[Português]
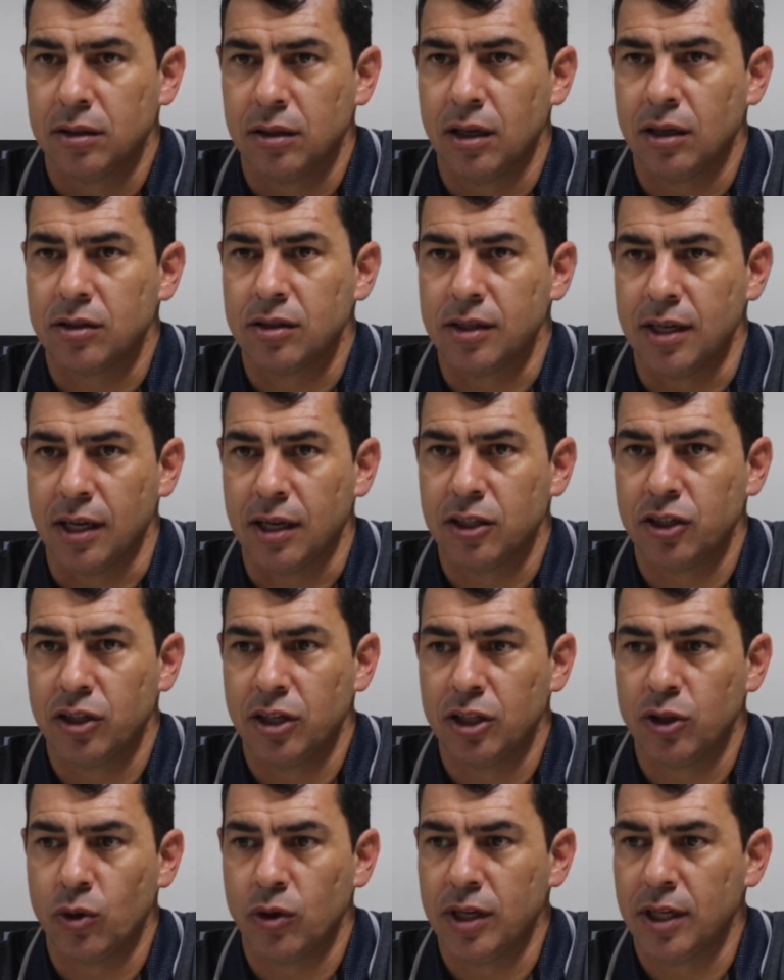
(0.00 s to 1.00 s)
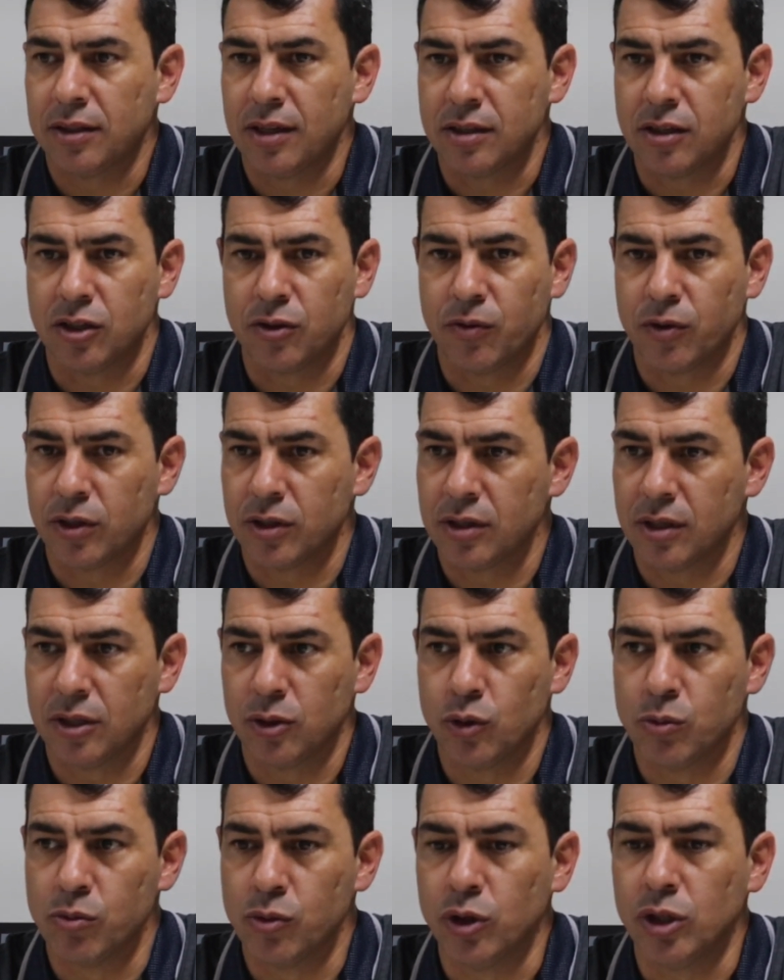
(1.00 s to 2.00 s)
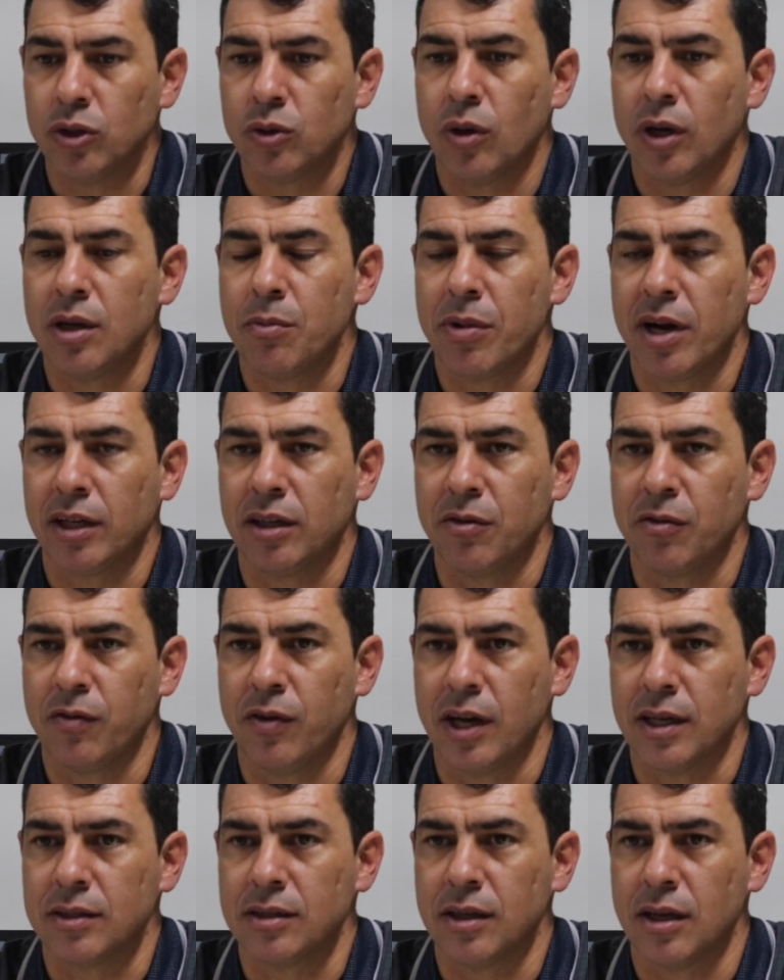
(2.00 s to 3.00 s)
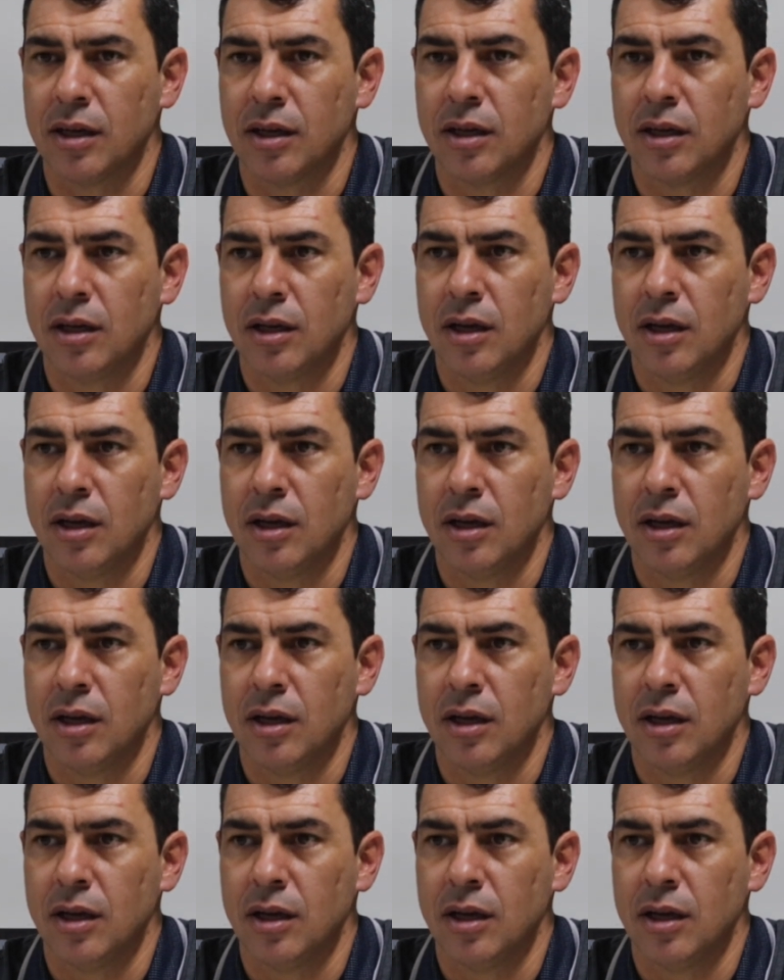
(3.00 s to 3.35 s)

Né? Sei que a diretoria está se esforçando muito aí para que faça